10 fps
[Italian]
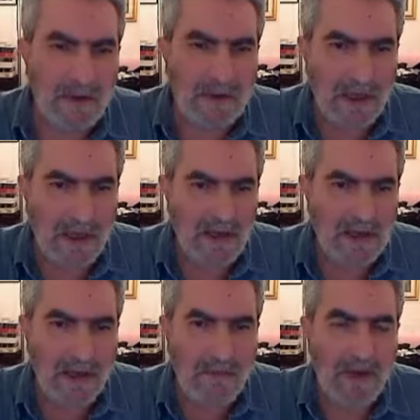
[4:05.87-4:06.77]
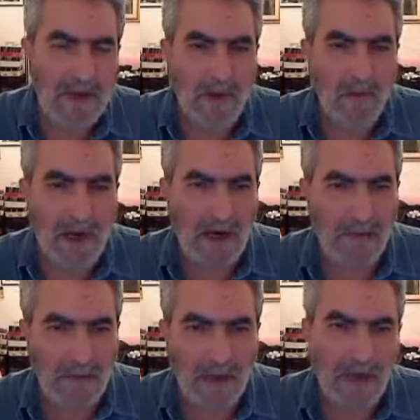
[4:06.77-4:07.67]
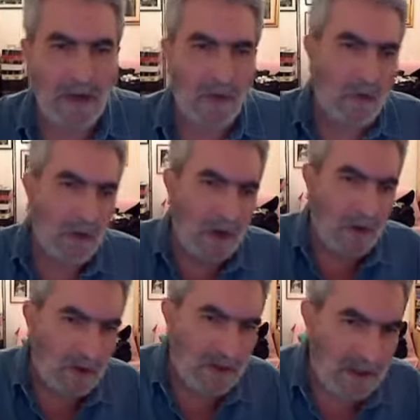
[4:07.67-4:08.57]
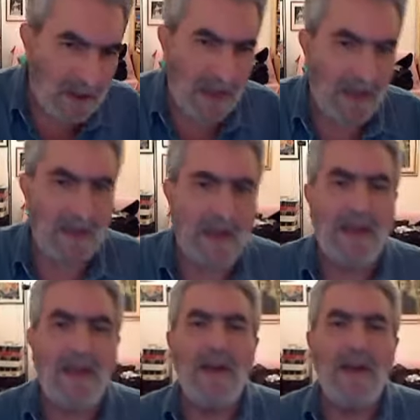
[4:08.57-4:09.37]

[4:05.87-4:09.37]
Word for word: eutanasia Mina Welby o che cosa intende